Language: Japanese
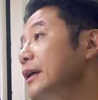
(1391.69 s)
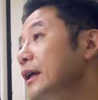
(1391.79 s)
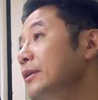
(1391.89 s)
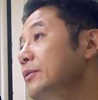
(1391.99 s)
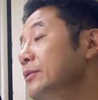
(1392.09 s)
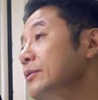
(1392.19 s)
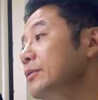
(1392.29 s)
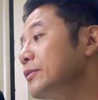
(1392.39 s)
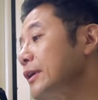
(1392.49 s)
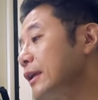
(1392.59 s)
あ
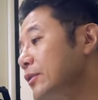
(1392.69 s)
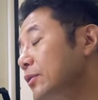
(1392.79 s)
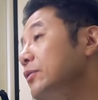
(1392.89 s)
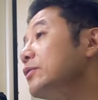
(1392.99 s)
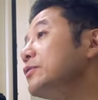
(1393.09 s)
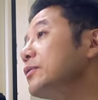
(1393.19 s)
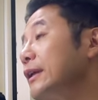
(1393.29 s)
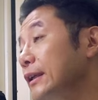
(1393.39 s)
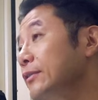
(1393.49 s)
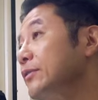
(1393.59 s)
のそれから広告と
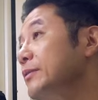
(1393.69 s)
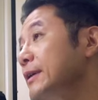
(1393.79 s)
かねそういう